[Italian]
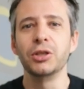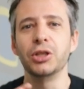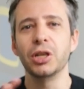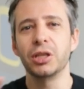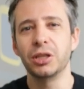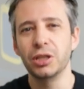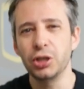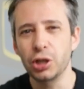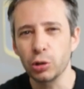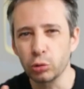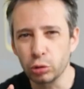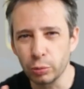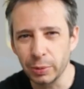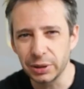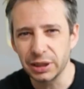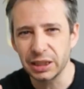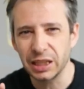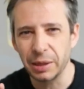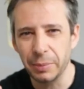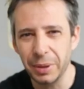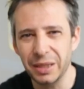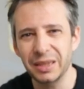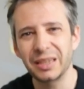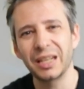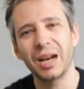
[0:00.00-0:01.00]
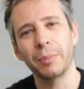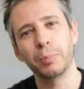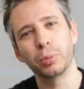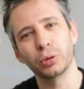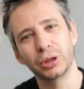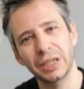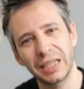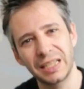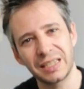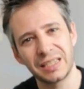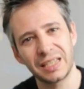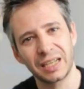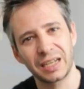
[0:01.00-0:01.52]
gestisce automaticamente la
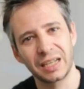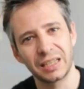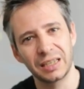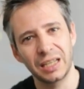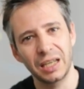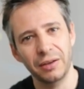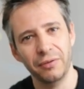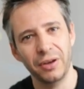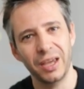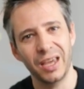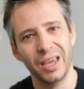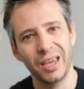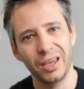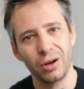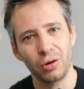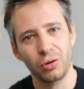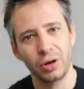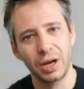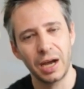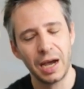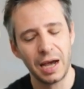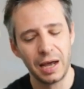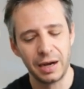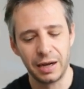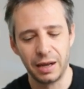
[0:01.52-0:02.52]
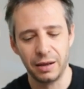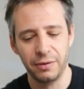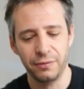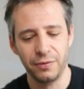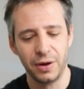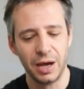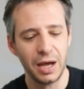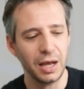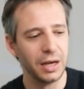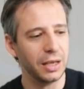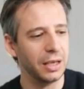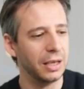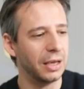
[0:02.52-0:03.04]
potenza che deve erogare ai
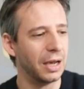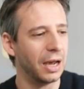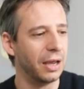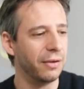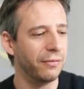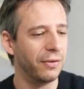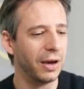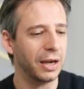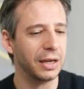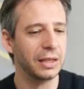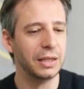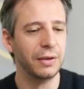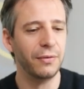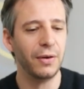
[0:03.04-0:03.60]
vari, ai vari